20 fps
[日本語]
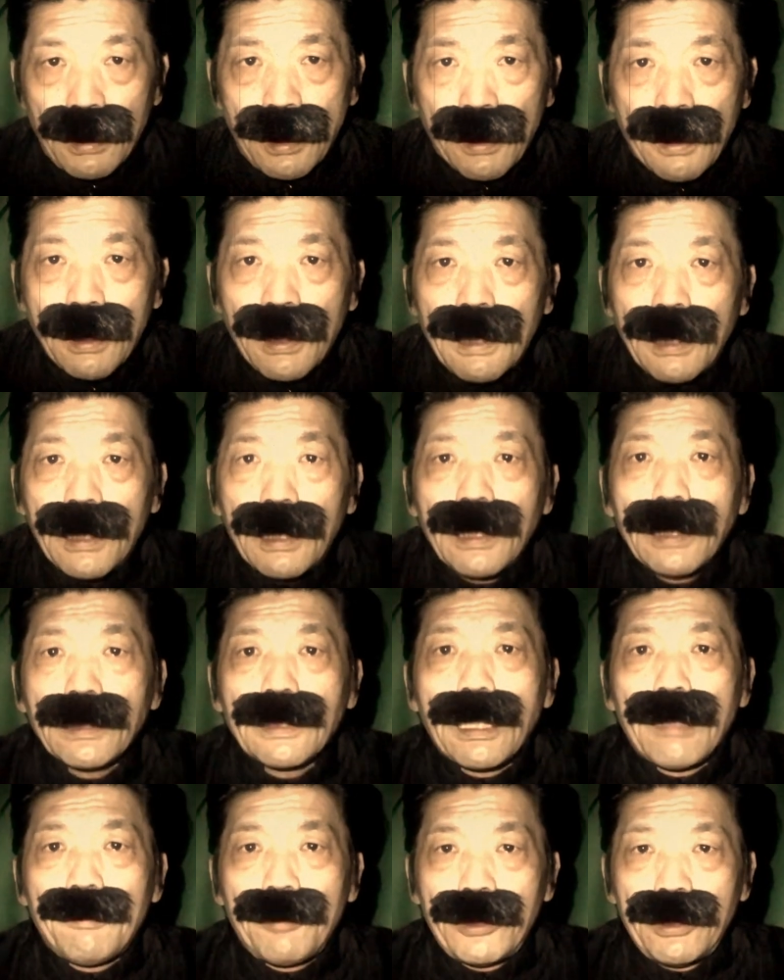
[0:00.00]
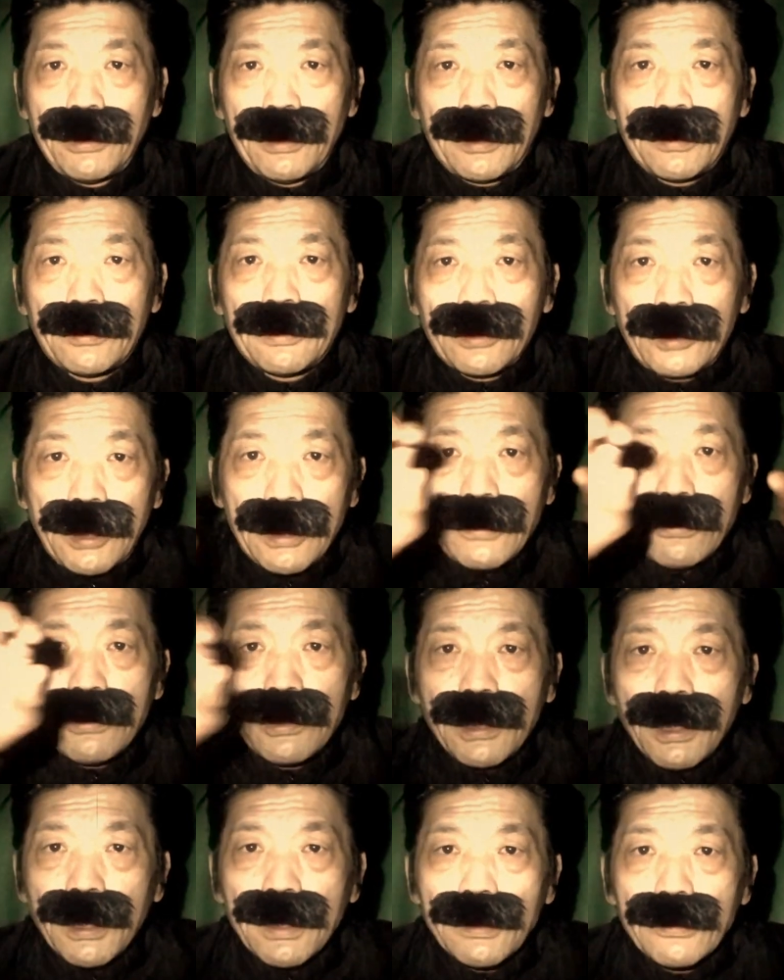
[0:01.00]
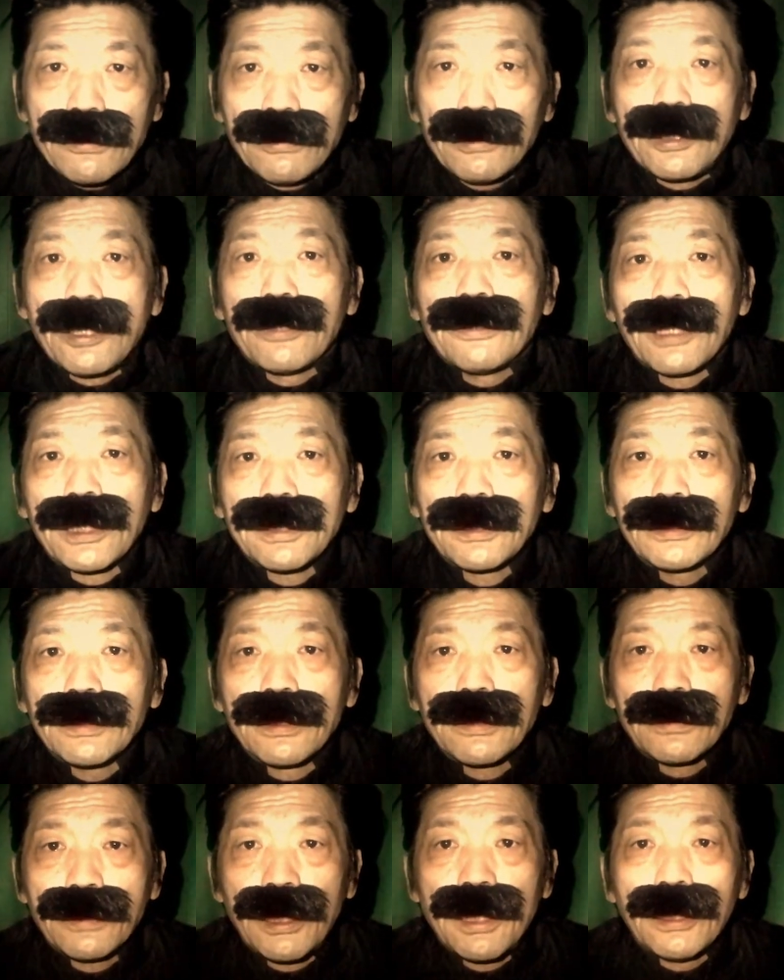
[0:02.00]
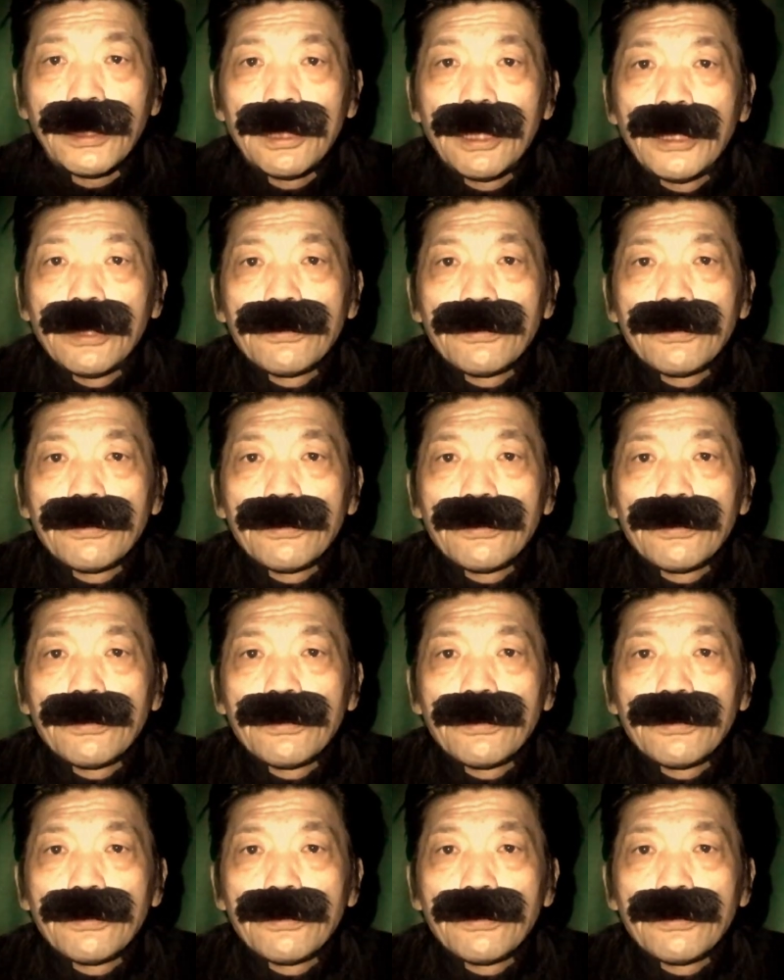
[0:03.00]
高い壁になって手すりだけついてるらしいんですね。